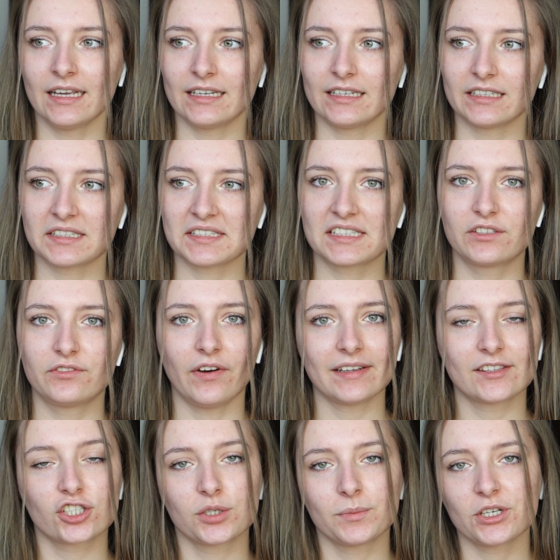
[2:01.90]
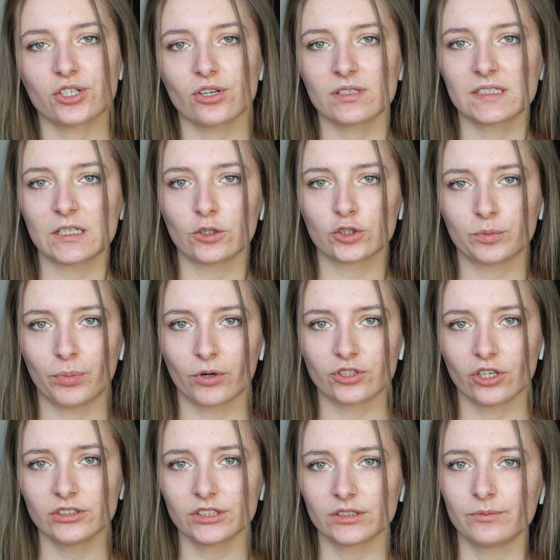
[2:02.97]
e, z 2-3 miesiące
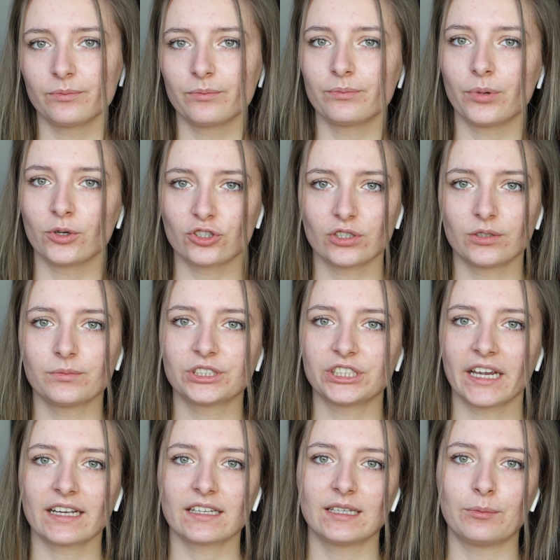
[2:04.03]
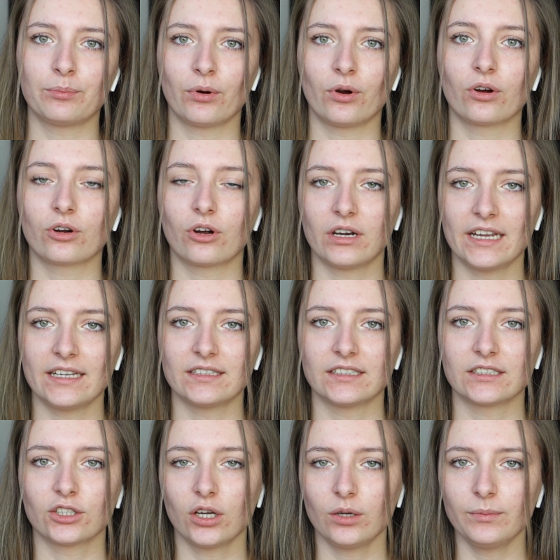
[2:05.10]
odpocząć po czym sięgnę po
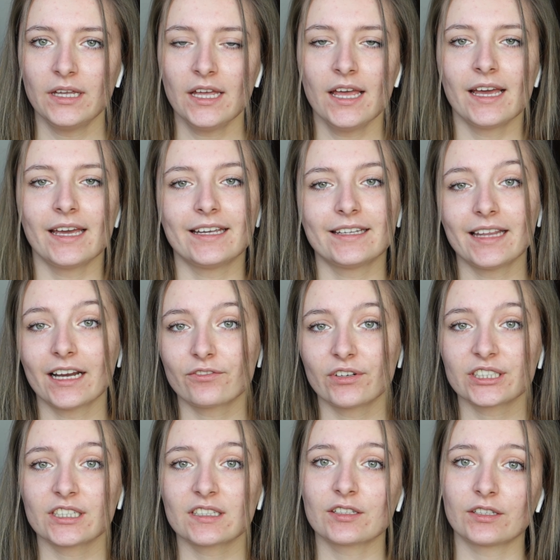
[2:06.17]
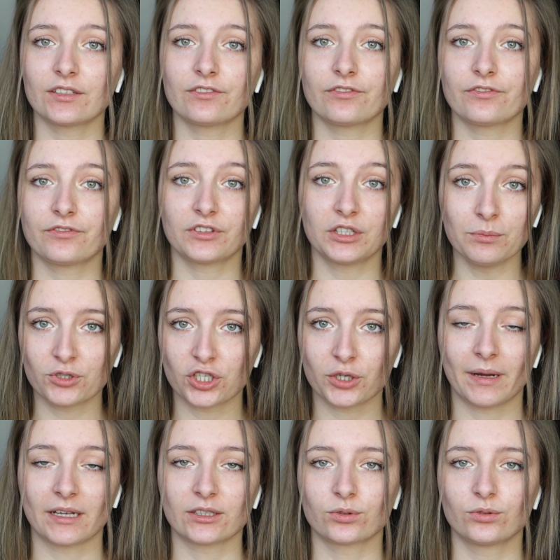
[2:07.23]
kolejny tom i tak właśnie w tym
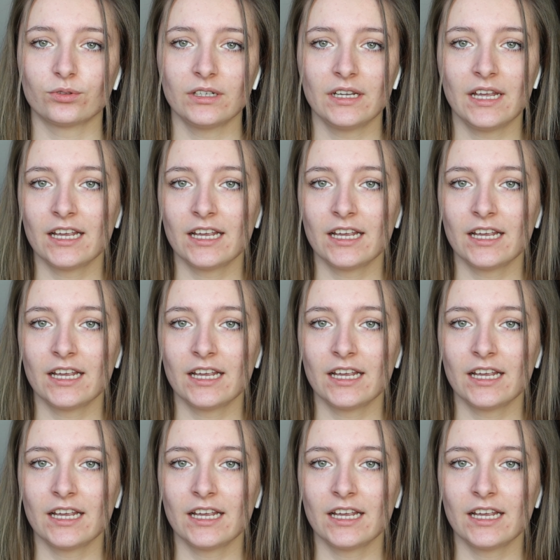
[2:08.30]
przypadku,